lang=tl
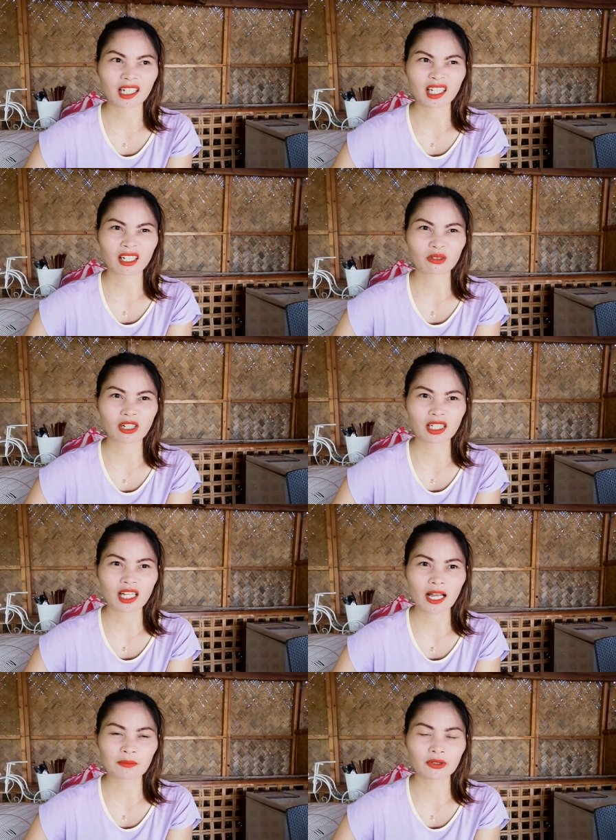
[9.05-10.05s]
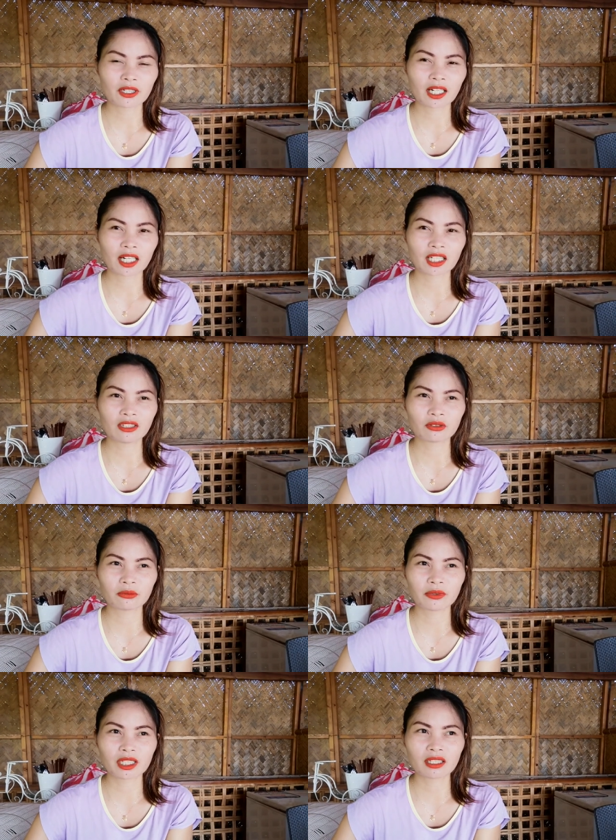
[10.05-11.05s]
Hindi katulad kahapon na
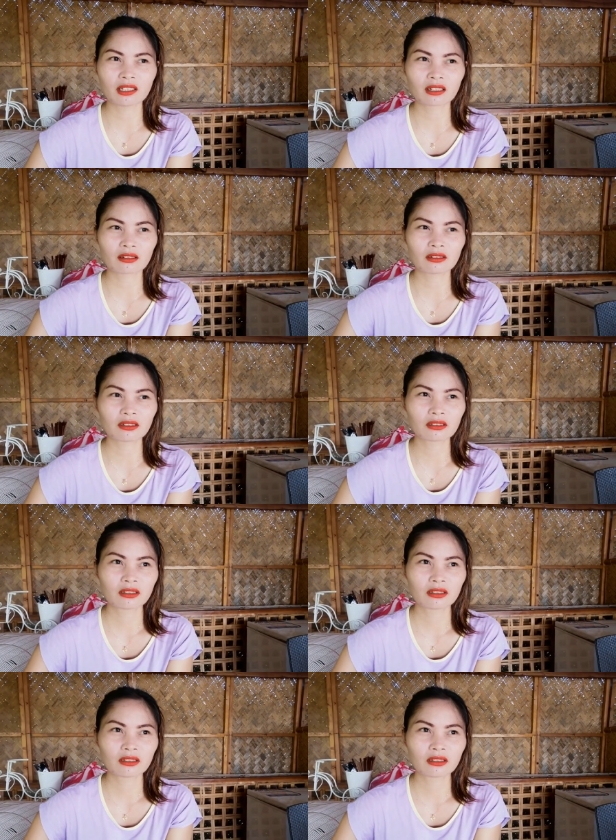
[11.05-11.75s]
humid, nako.